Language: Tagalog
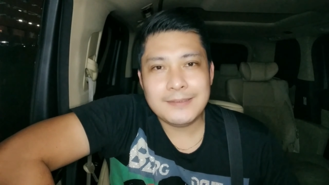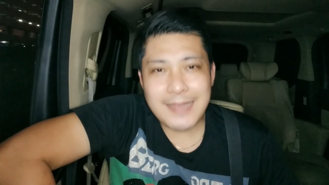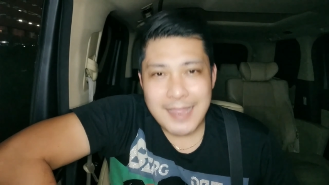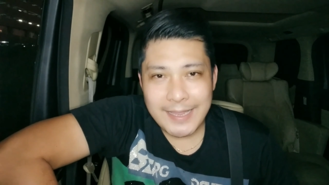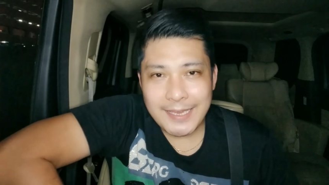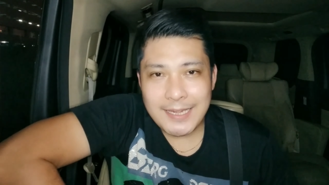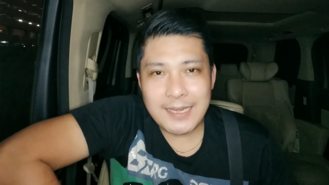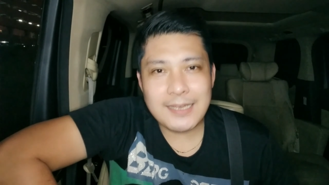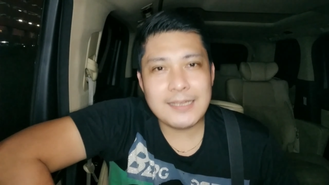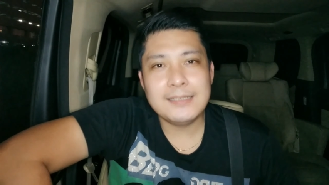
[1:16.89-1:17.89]

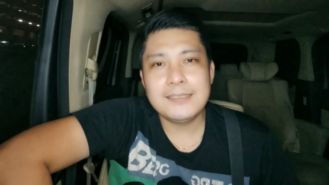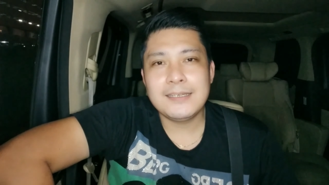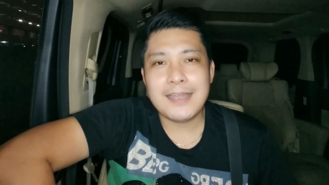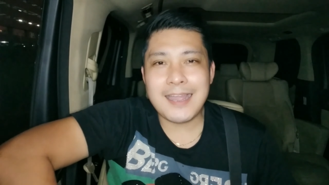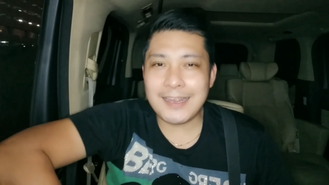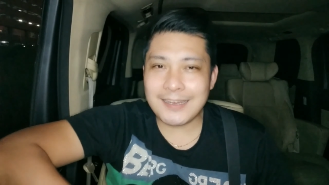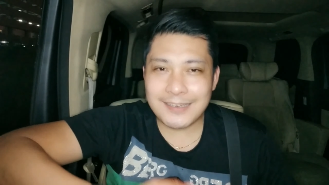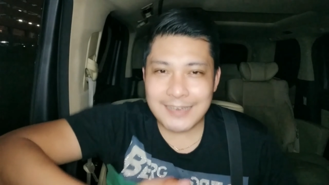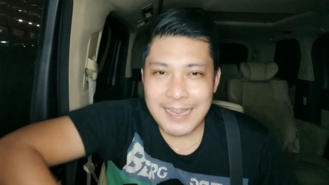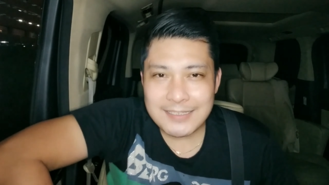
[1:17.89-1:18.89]
Dahil
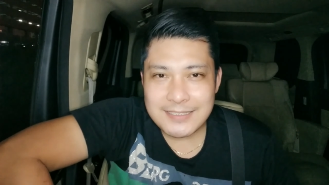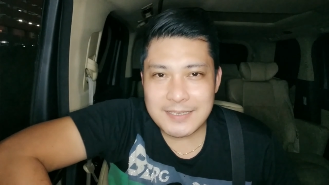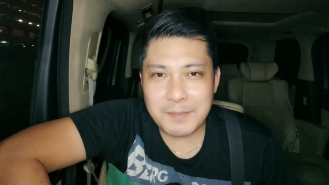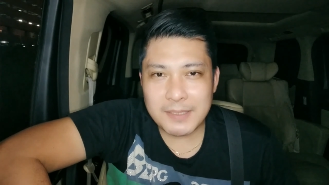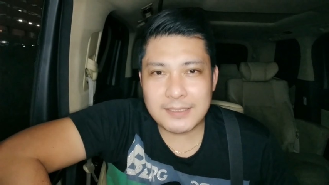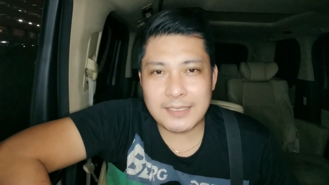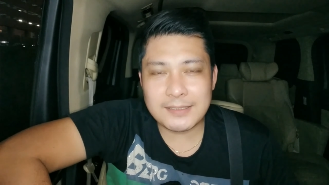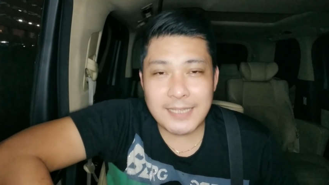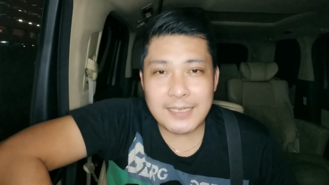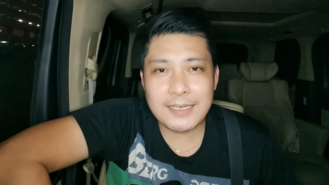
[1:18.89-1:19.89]
hanggang sa
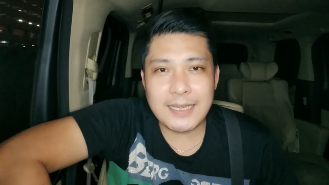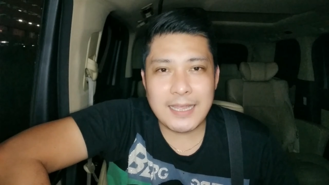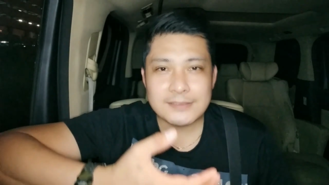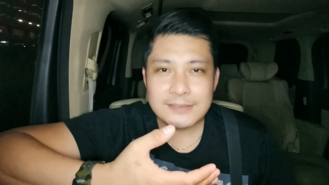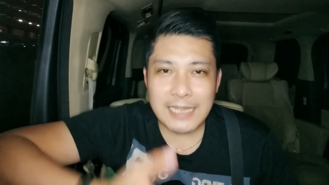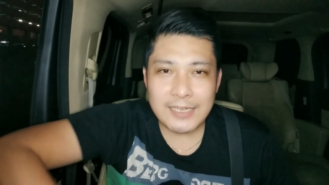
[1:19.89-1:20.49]
pagtanda nila,